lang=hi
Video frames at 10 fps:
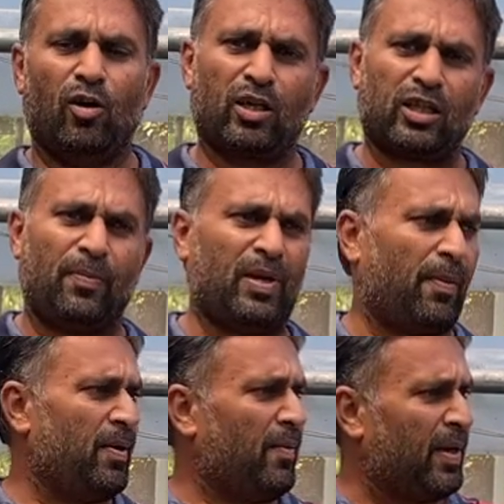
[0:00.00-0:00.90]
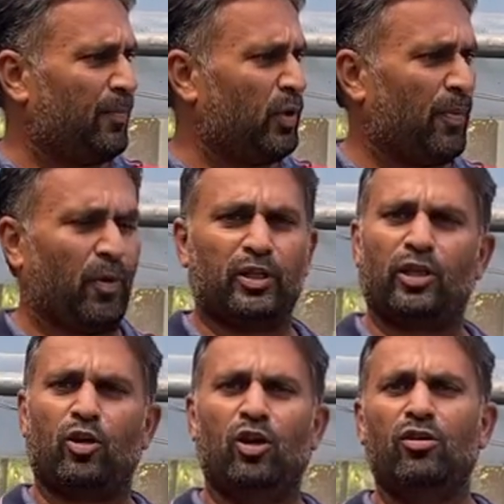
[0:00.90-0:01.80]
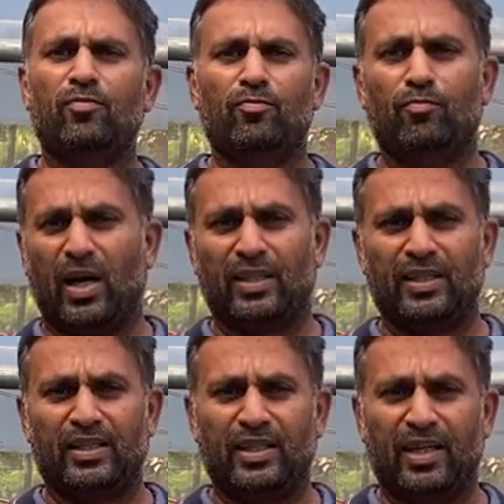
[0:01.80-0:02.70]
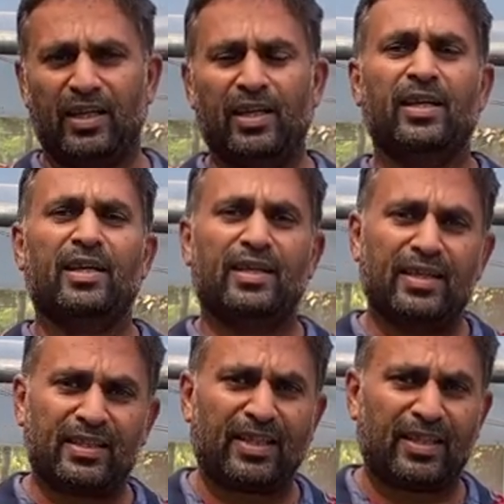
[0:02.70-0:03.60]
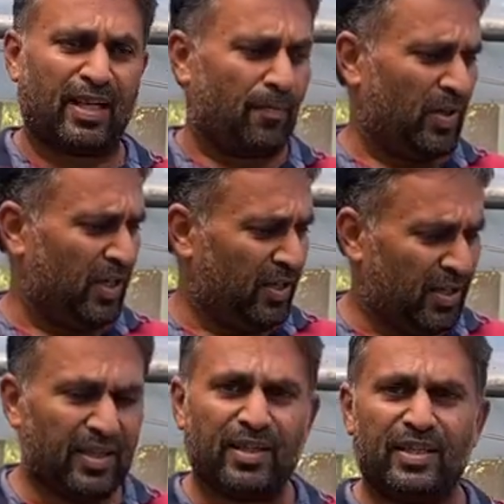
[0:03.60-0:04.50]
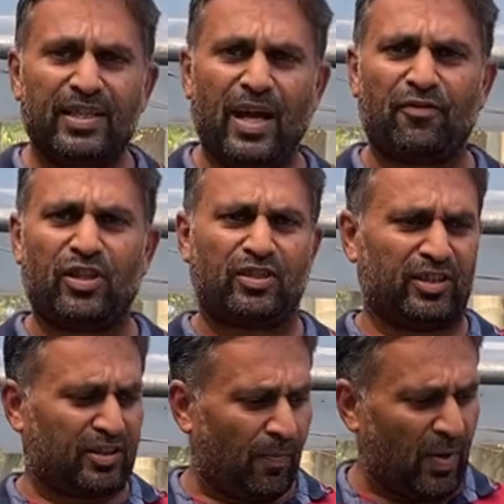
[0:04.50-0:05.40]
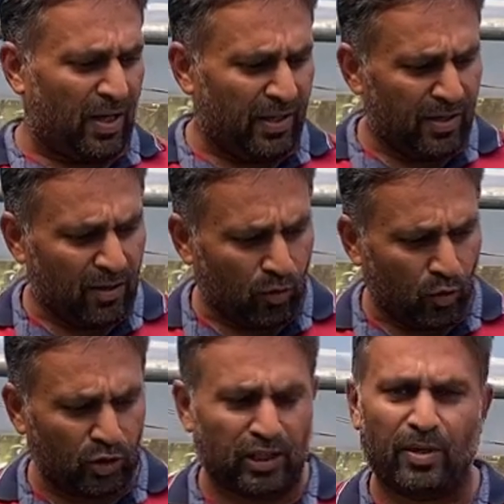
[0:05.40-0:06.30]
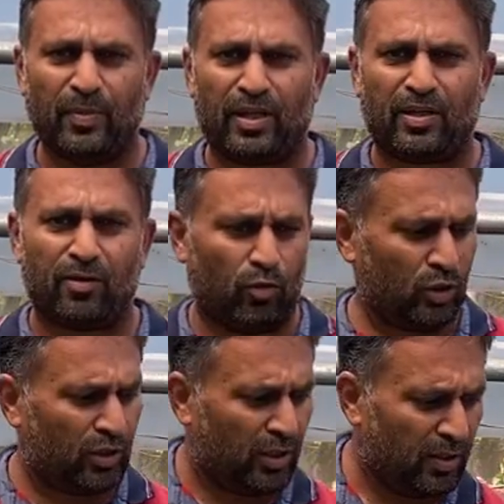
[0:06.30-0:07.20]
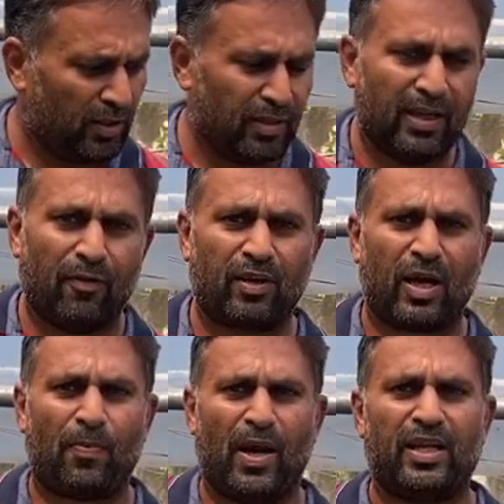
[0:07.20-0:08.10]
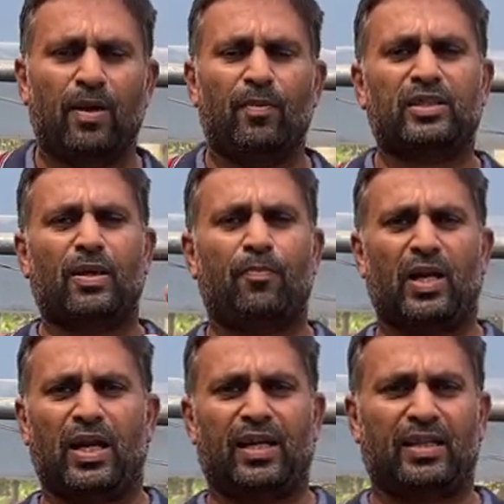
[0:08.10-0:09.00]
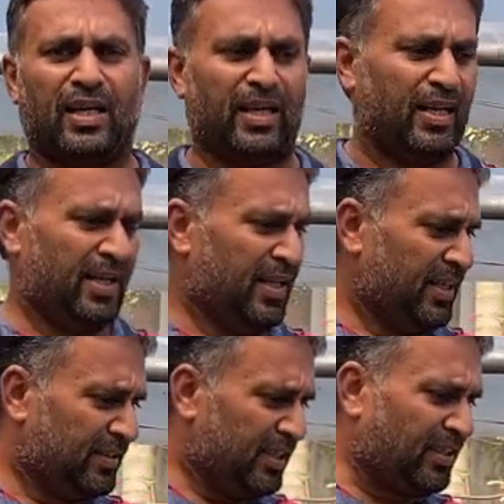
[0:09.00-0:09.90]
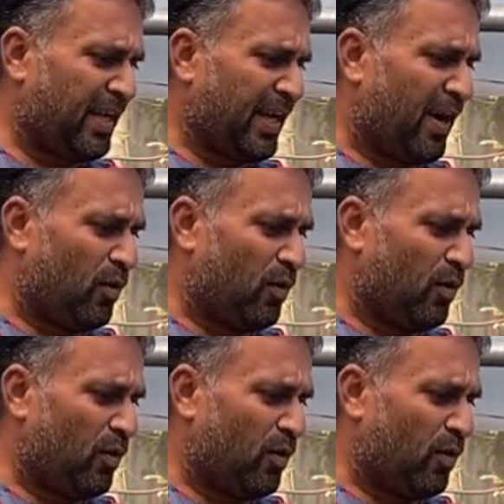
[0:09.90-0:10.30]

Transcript: और कभी कभी हमारे पूरे पौधे को मार देती है इसके सामने डीएफटी सिस्टम में कुछ लिमिट कुछ लेवल का पानी हमेशा भरा रहता है जिससे क्या